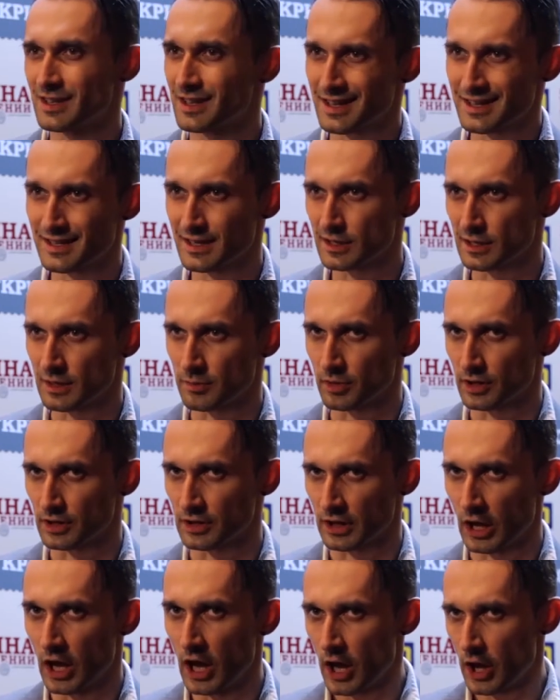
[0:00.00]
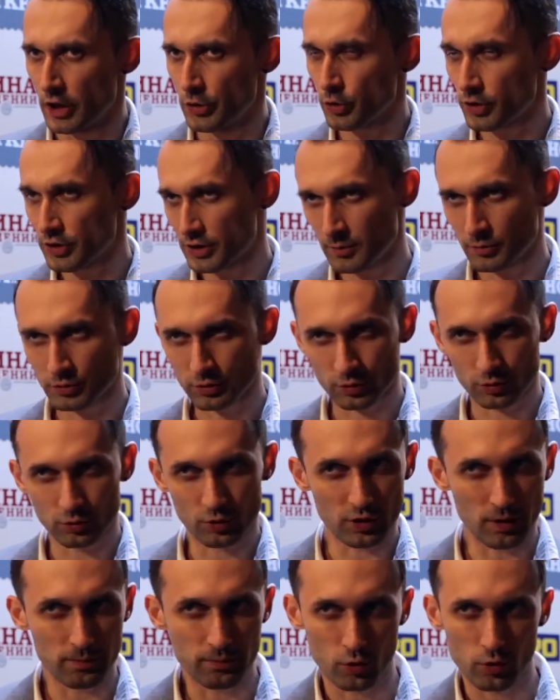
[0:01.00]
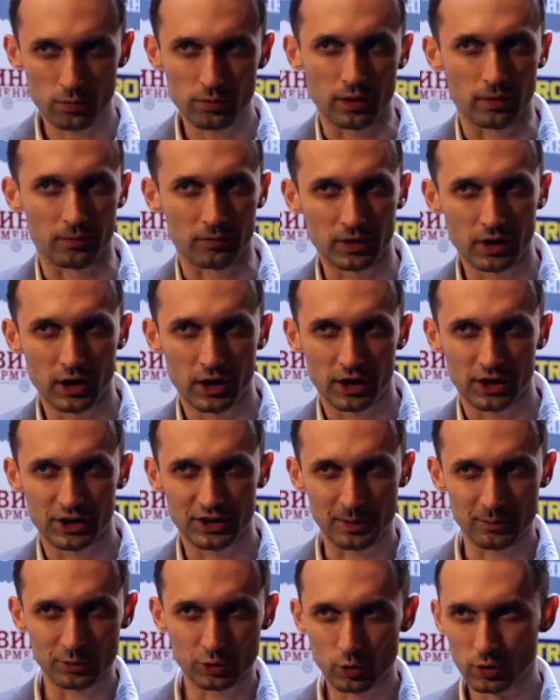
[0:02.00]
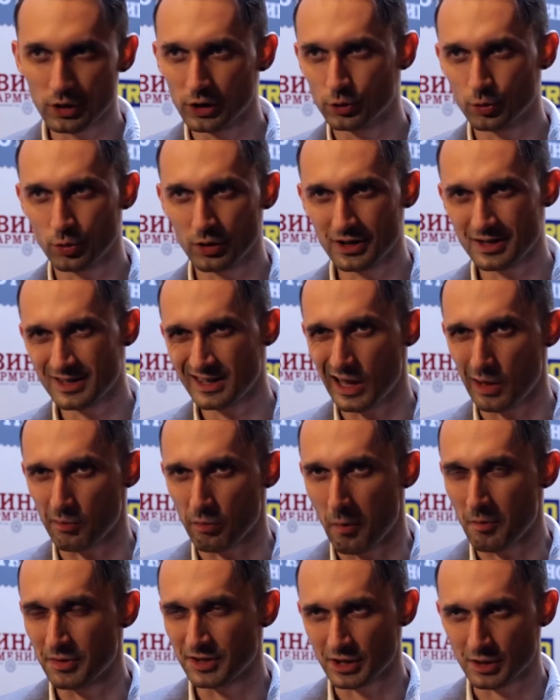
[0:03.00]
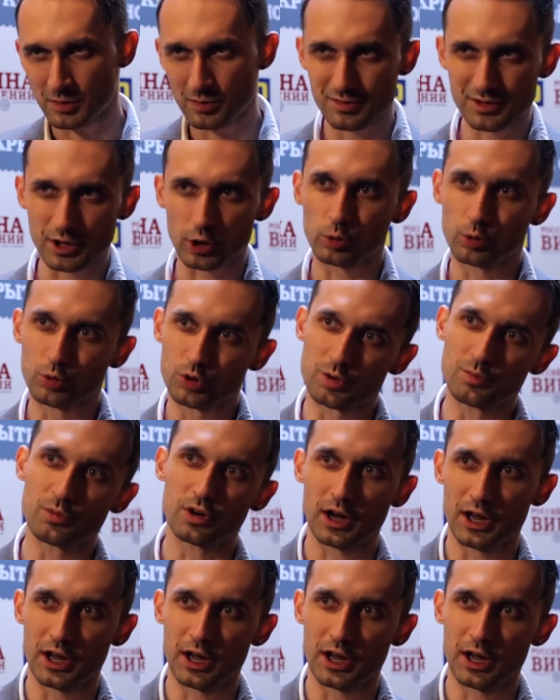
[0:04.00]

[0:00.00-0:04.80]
на российском рынке. Но когда мы друг друга пробуем, когда мы друг о друге знаем, мы стремимся к лучшему